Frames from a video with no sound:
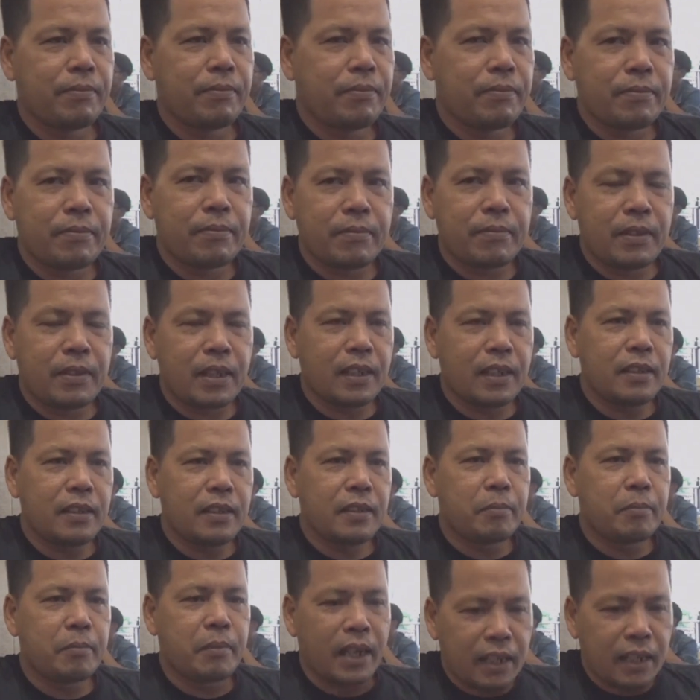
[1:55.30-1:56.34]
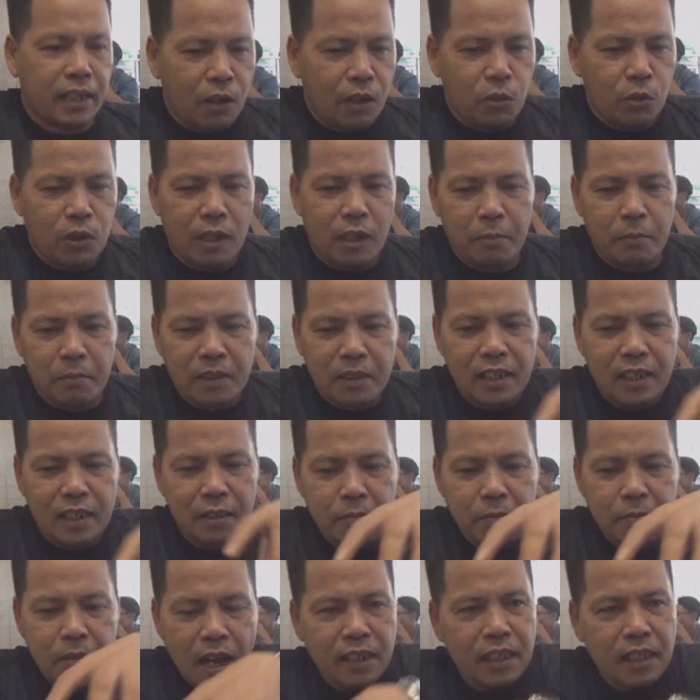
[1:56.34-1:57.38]
hmm. ya kan? mereka udah
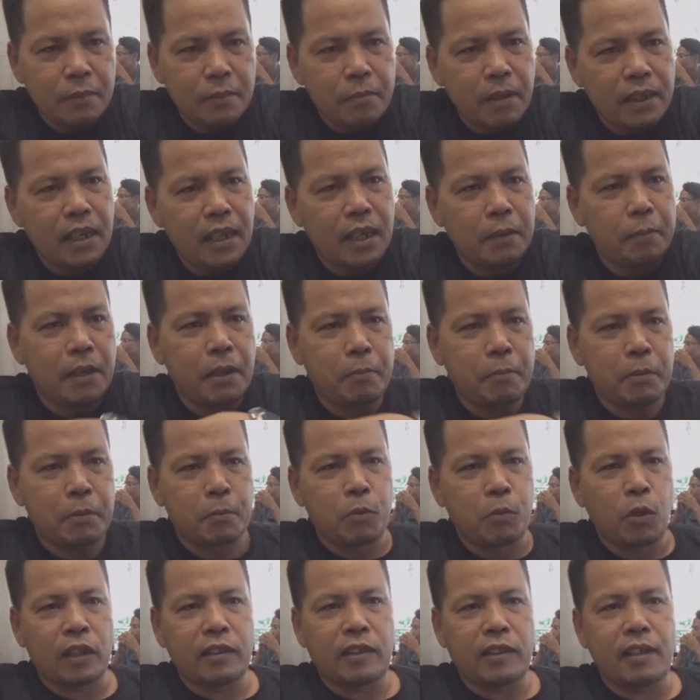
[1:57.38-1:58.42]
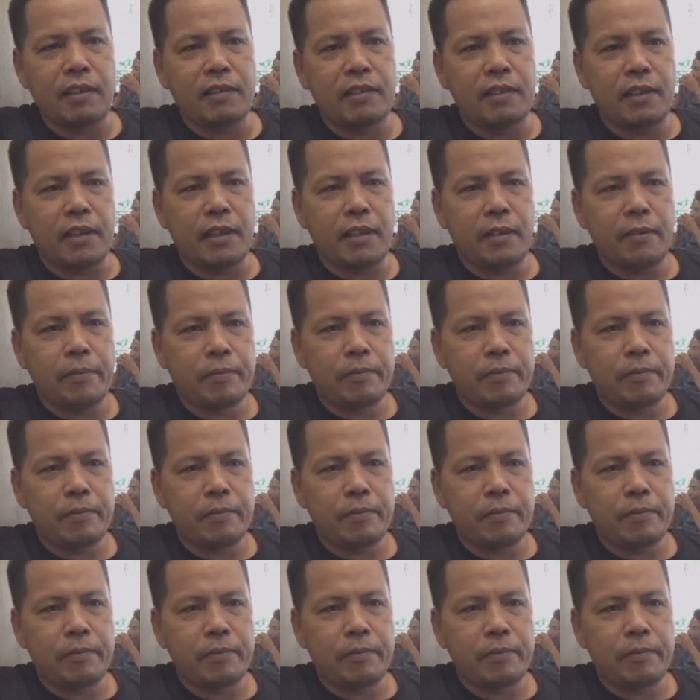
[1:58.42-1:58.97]
menerima akibat daripada perbuatannya